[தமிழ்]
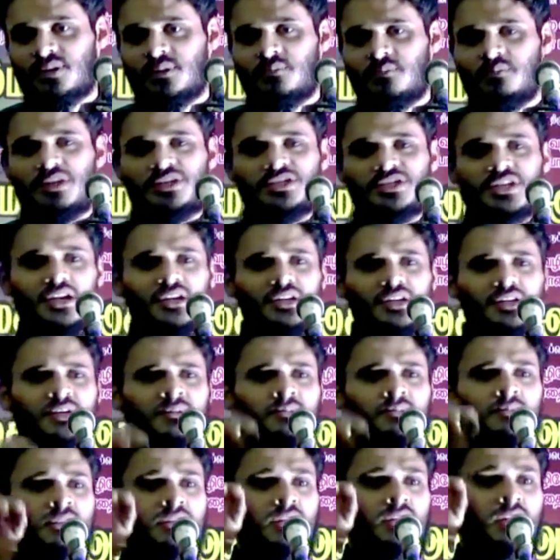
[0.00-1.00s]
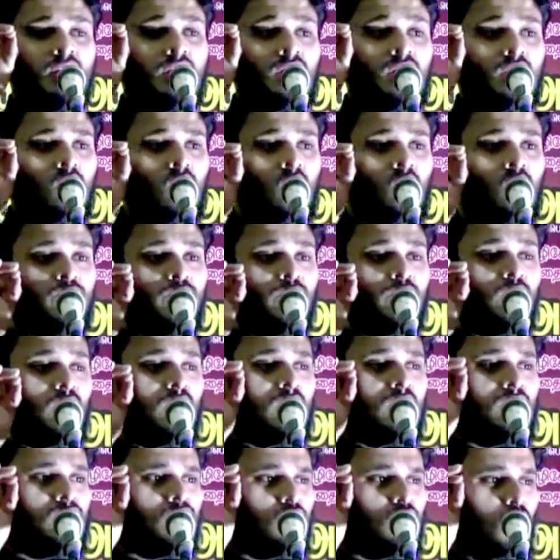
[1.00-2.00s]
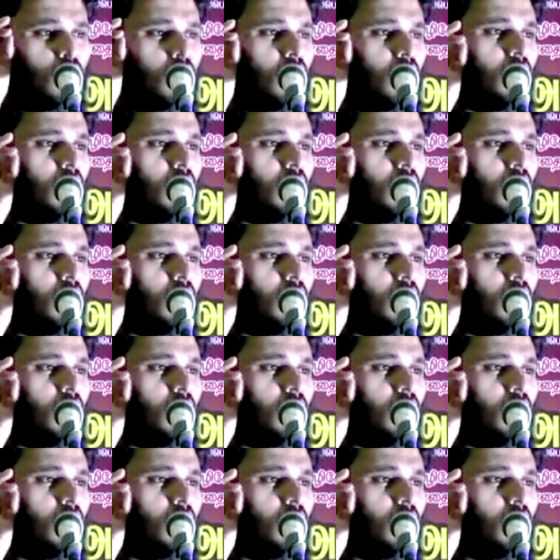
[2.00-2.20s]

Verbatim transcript: பிஷை இம்மினல் ஹவுஃபி வல் ஜூ